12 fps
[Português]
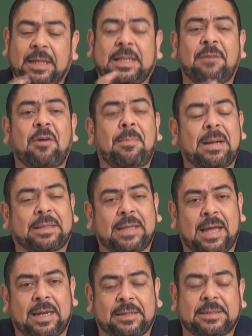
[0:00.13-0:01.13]
E teve uma
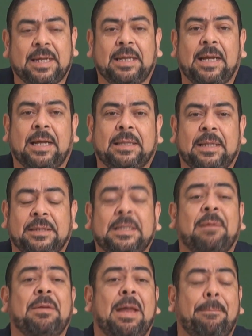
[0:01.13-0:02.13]
matéria que seria
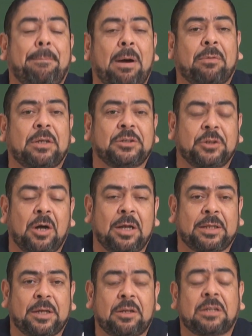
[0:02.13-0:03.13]
estava na pauta de
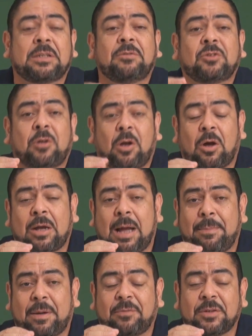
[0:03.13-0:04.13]
ontem, que nós vamos
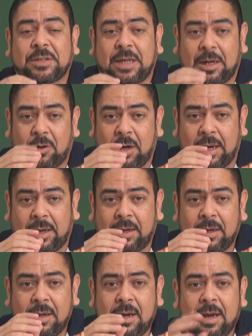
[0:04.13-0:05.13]
colocar para você agora,
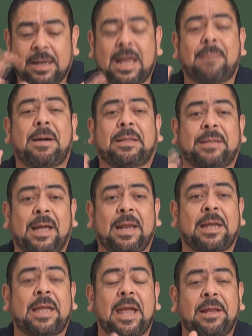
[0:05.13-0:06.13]
que é a
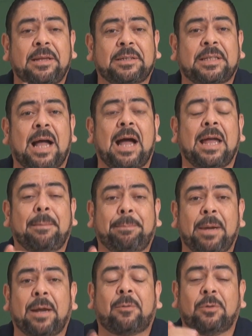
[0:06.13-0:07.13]
matéria que ainda está
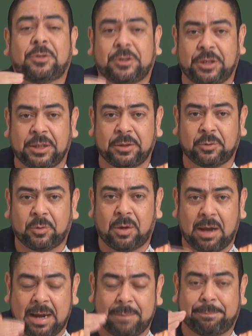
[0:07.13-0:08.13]
repercutindo,
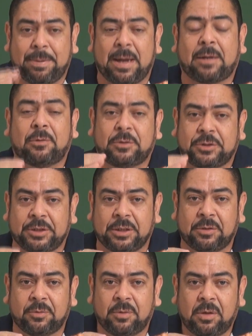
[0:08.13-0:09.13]

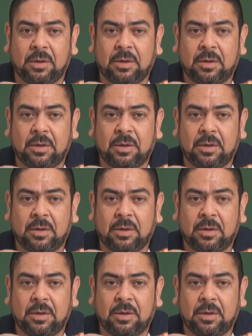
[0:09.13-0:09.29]
repercutindo